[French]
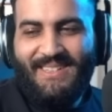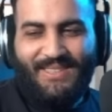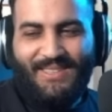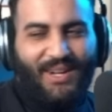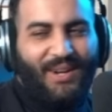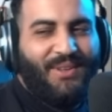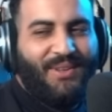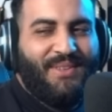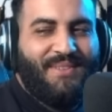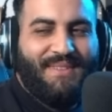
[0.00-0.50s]

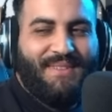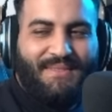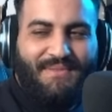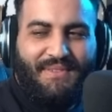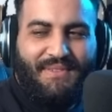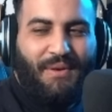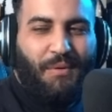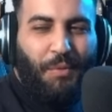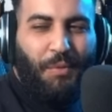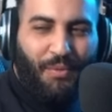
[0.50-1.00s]
Alors qu'il vient de
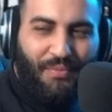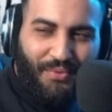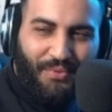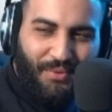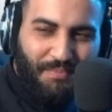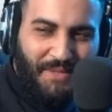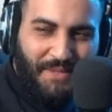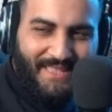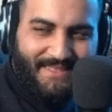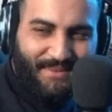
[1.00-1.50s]
vivre un
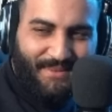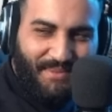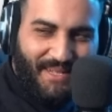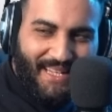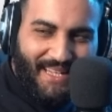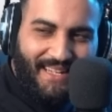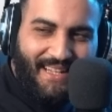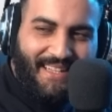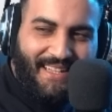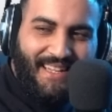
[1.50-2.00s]
flopesque, mais
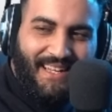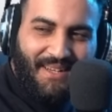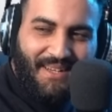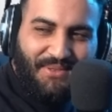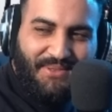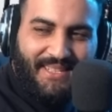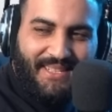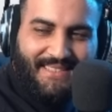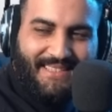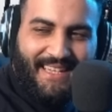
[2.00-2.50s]
là, il, a
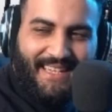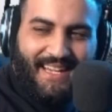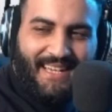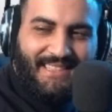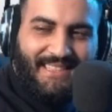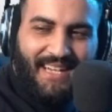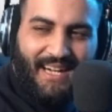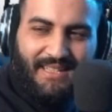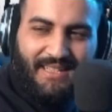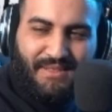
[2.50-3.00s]
réussi à se créer un
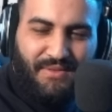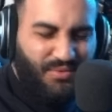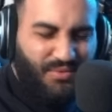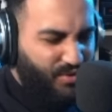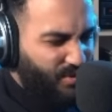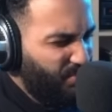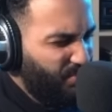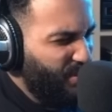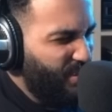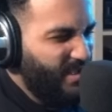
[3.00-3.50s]
narratif où je
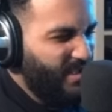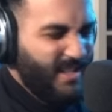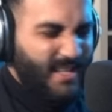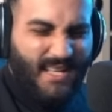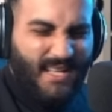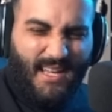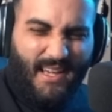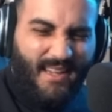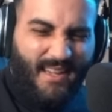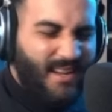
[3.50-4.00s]
te
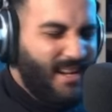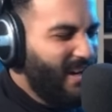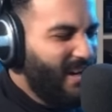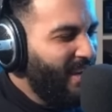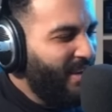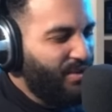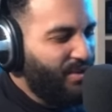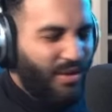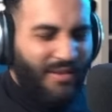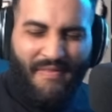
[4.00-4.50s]
et
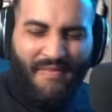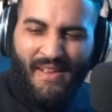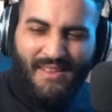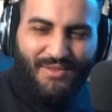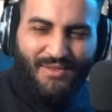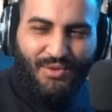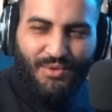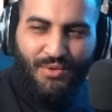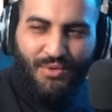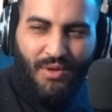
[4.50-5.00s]
là, je suis en
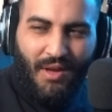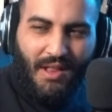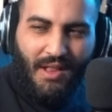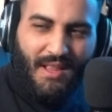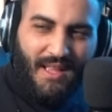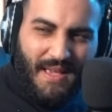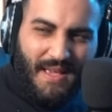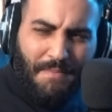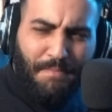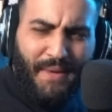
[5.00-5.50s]
phase 2,
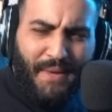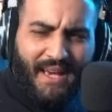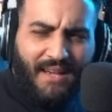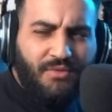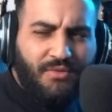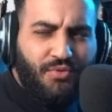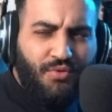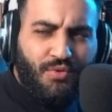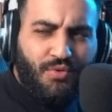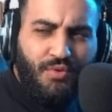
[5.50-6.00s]
et
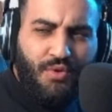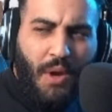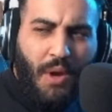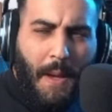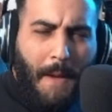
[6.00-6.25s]
perdu,